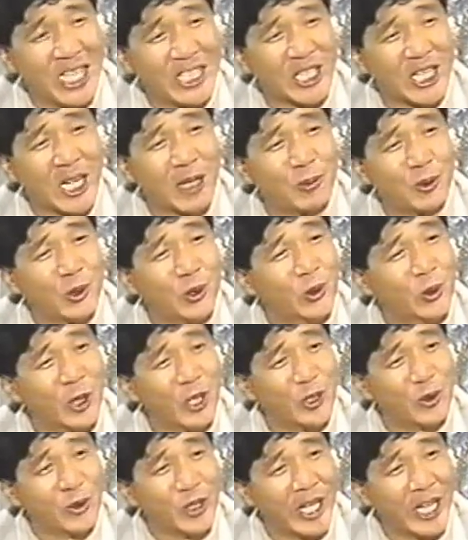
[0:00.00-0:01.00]
제가 부른
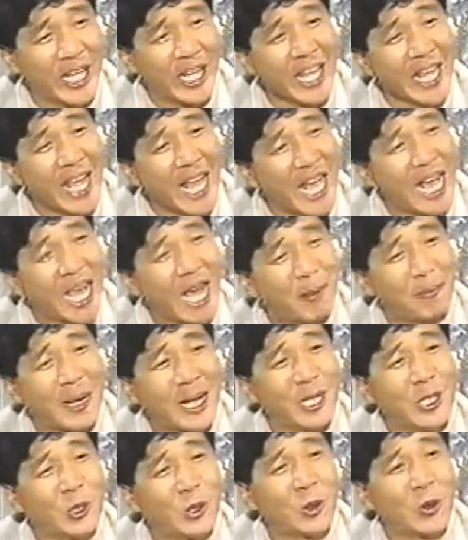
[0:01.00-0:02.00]
노래 중에
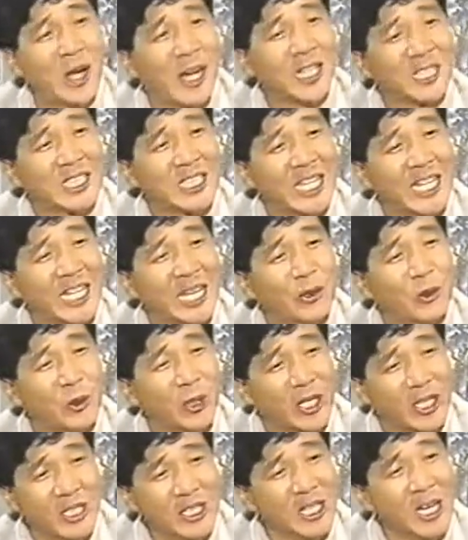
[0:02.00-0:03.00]
팔도강사라는 아,
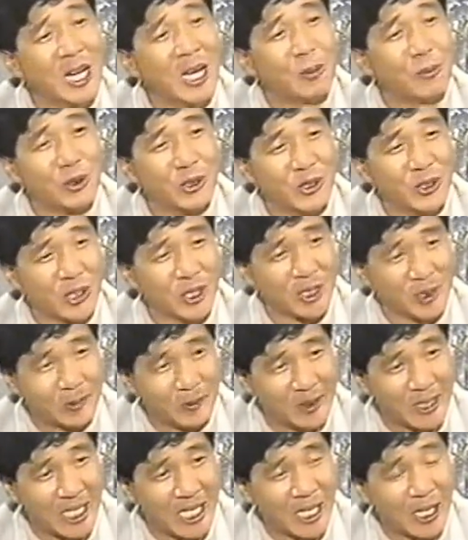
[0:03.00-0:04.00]
노래를 부른 적이
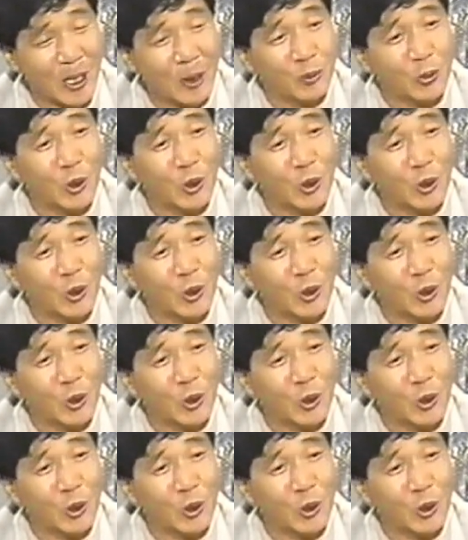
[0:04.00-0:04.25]
있습니다.